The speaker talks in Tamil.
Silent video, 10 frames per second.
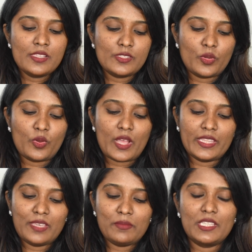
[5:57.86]
ஸோ
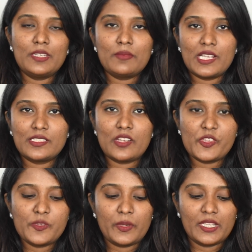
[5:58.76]
அதே மாதிரி மாஸ்
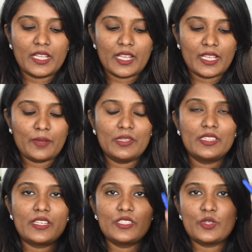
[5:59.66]
லான்ச் பண்ணியிருக்காங்க அப்படின்னு
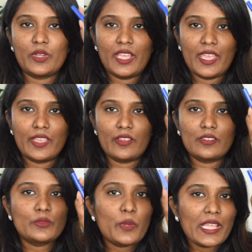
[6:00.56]
தெரிஞ்ச உடனே ஐ
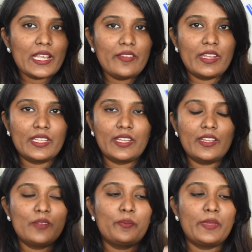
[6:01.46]
குவிக்லி வெண்ட்
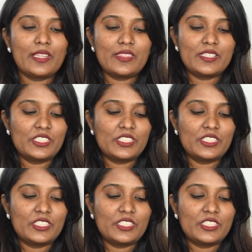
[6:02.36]
ஹெட் அண்ட் பிக் த